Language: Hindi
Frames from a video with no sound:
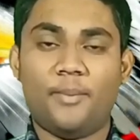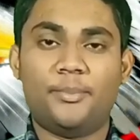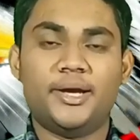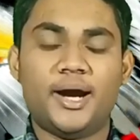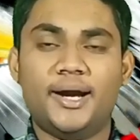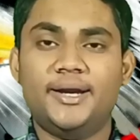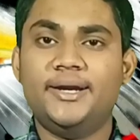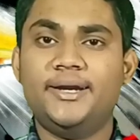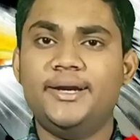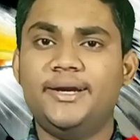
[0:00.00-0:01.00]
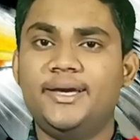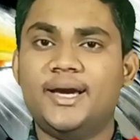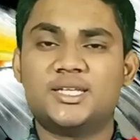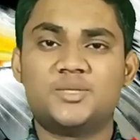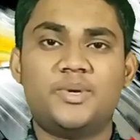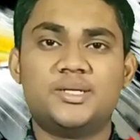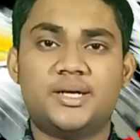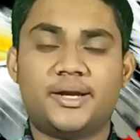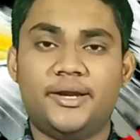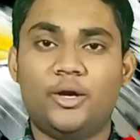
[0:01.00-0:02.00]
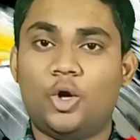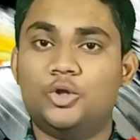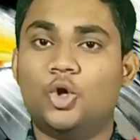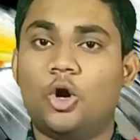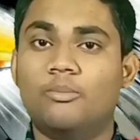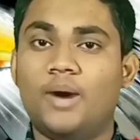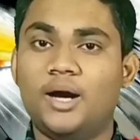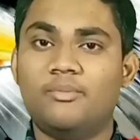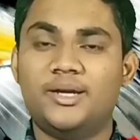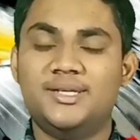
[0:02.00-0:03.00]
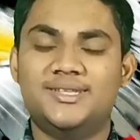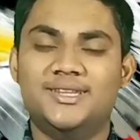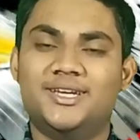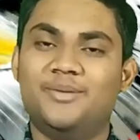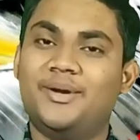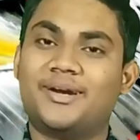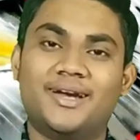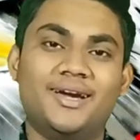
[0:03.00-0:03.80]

अपनी आइडेंटिटी एक्सप्रेस करने और दौड़भाग भरी जिंदगी में